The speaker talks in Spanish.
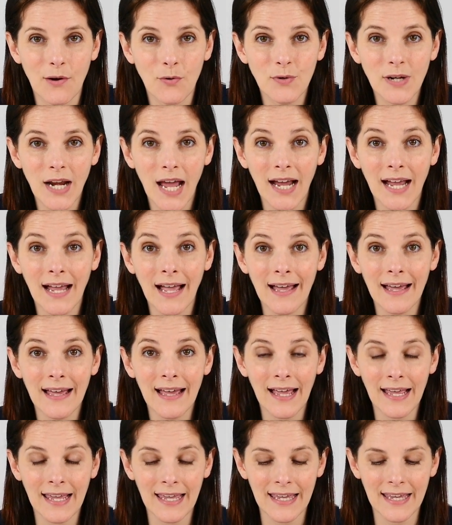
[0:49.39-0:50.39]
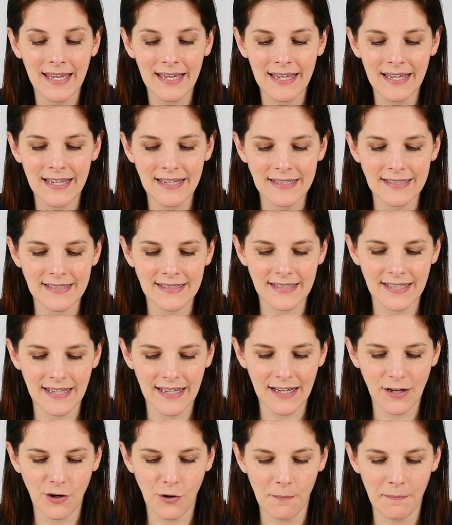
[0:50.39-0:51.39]
Una caja que es
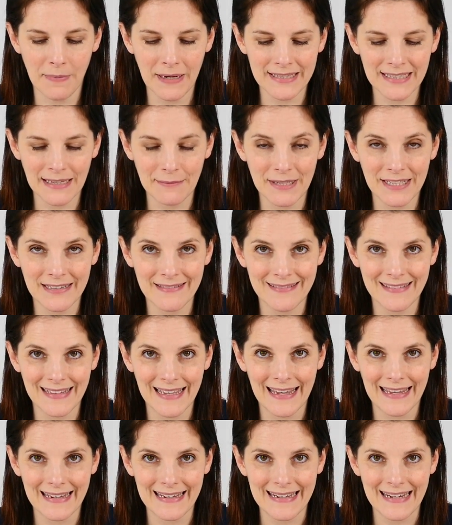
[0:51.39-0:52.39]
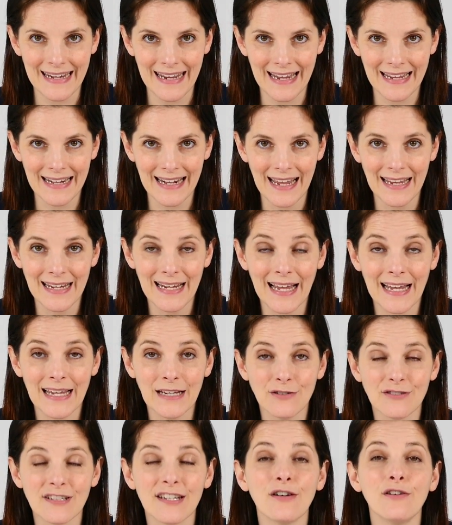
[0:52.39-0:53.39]
eh, completamente negra en la que
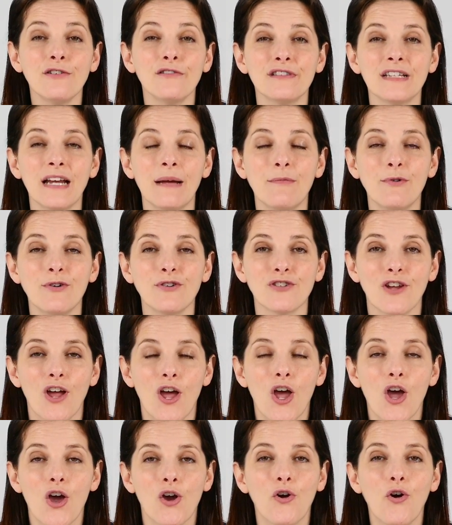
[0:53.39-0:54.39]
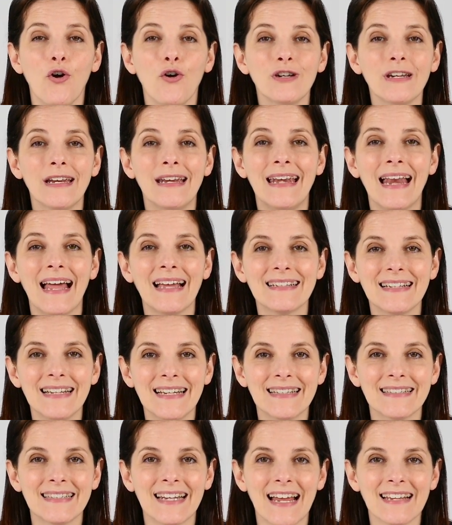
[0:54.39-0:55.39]
nos encontramos con las
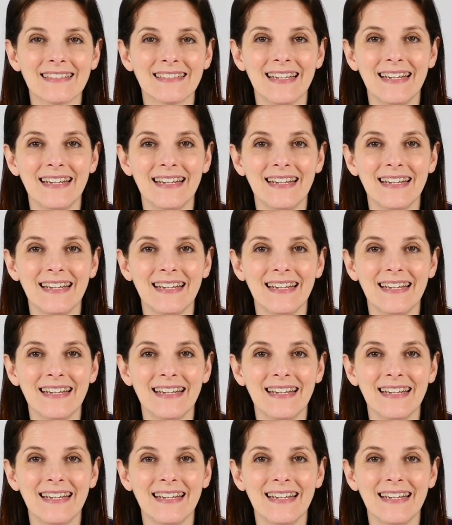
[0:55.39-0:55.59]
letras